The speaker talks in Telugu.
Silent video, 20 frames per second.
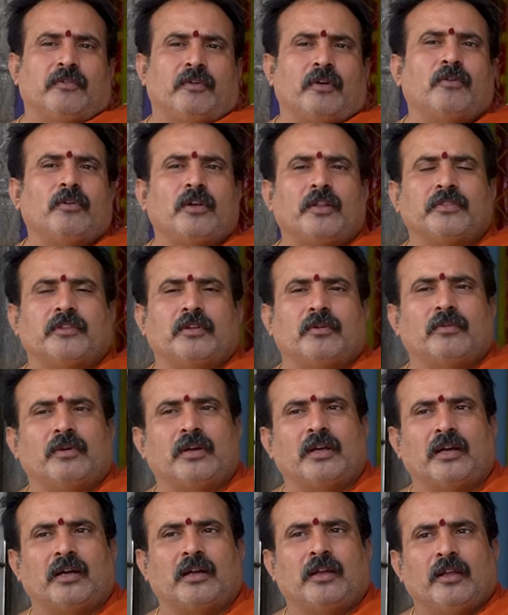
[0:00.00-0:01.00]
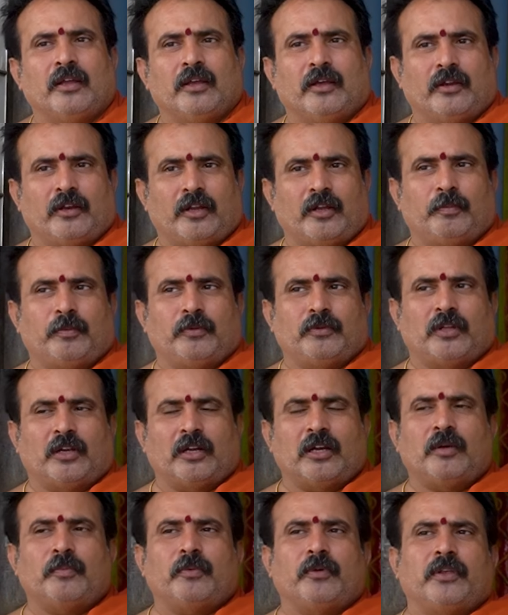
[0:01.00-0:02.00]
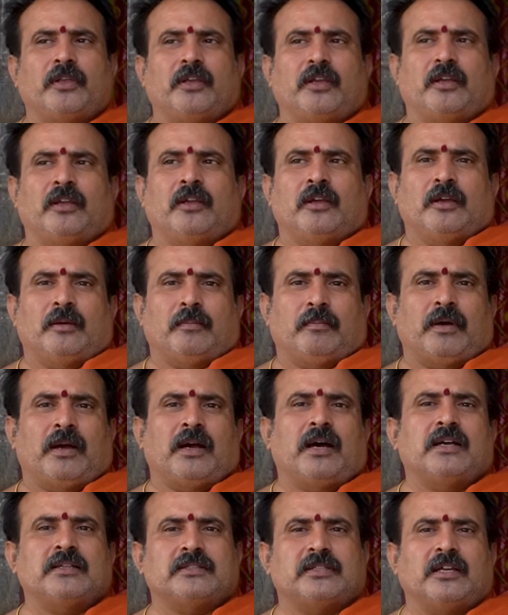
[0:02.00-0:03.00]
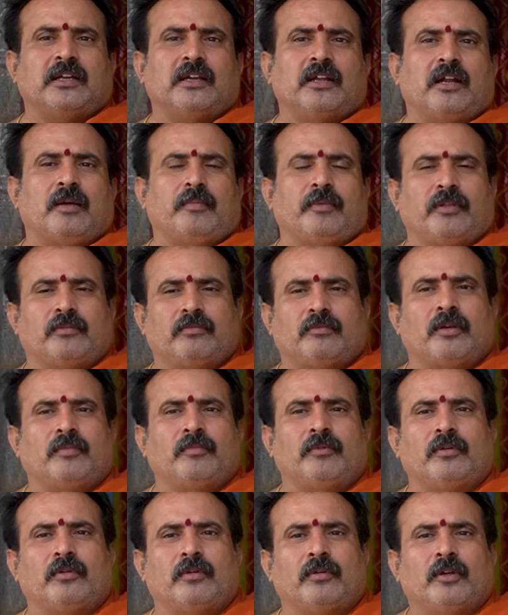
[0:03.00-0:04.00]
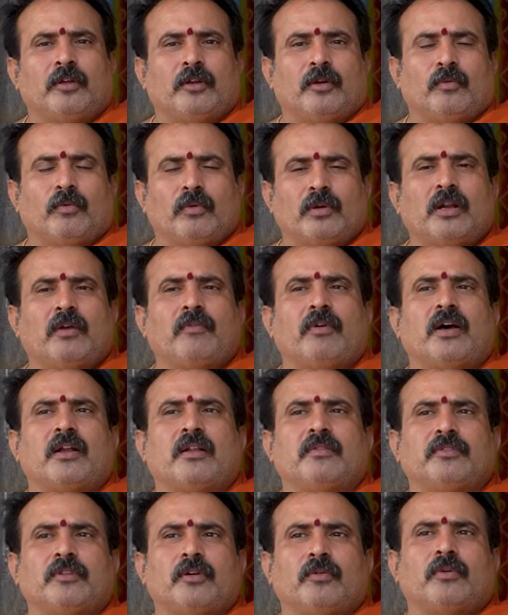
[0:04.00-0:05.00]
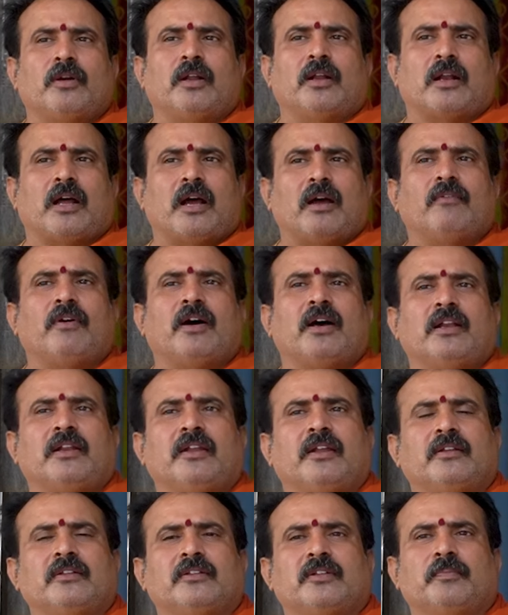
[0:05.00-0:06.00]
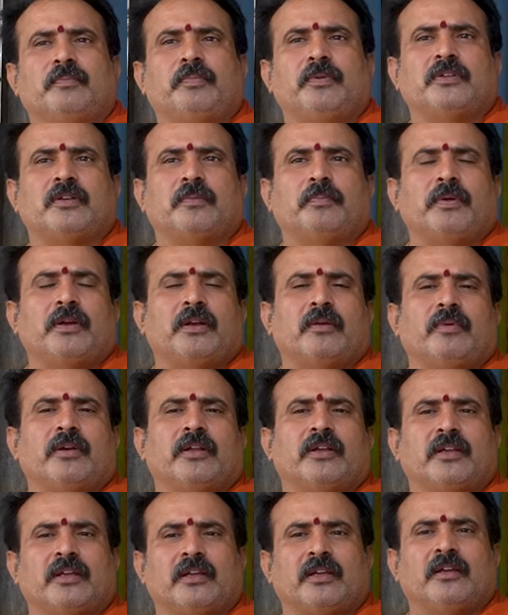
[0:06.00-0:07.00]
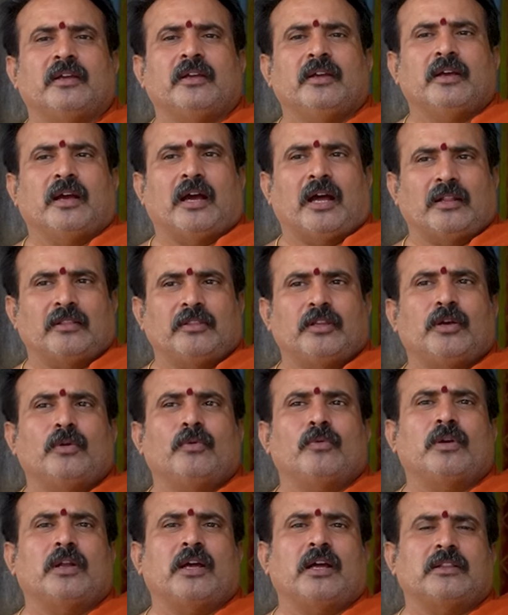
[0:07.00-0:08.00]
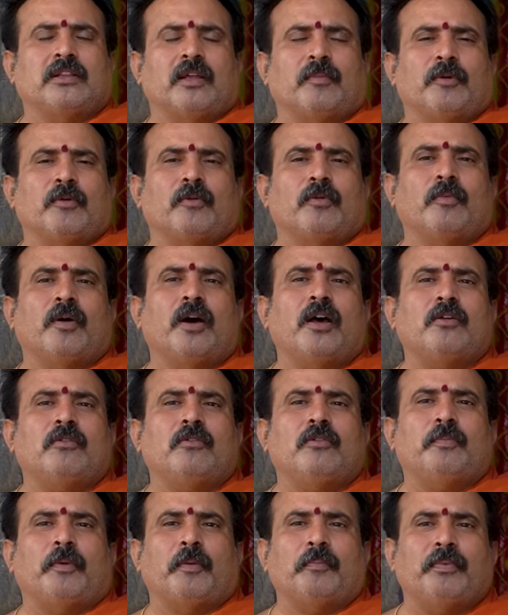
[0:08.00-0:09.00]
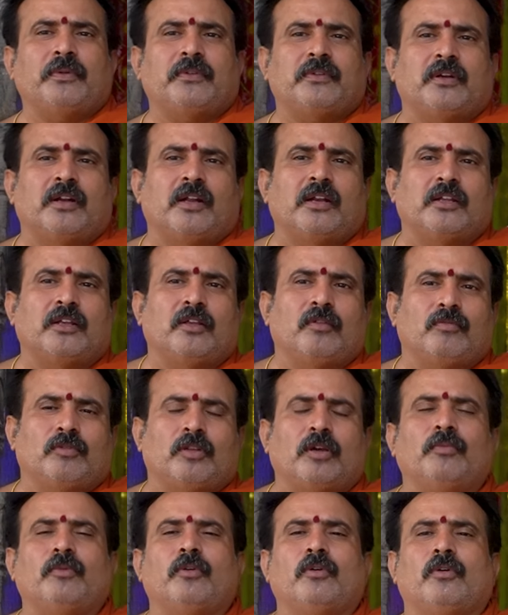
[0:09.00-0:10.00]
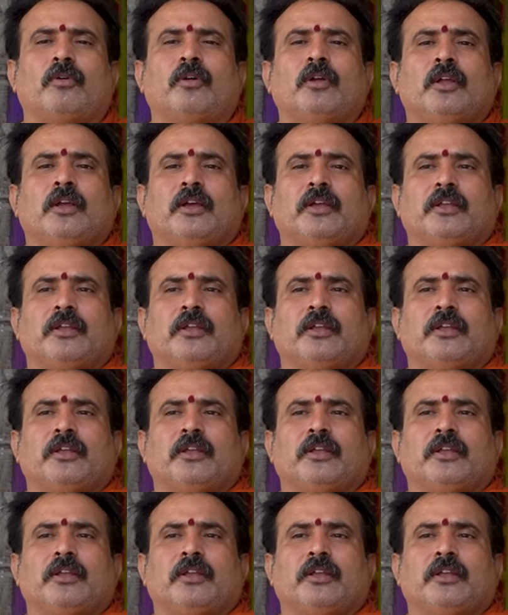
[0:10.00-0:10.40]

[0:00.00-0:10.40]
యువకులంతా కూడా రేపు జరగబోయే మహాసంగ్రామ యుద్ధంలో ఉన్నవారంతా కూడా రావాలి అని చెప్పి చెప్పేటప్పటికీ అందరూ కూడా తమ కుమారులను పంపించడానికి యుద్ధంలో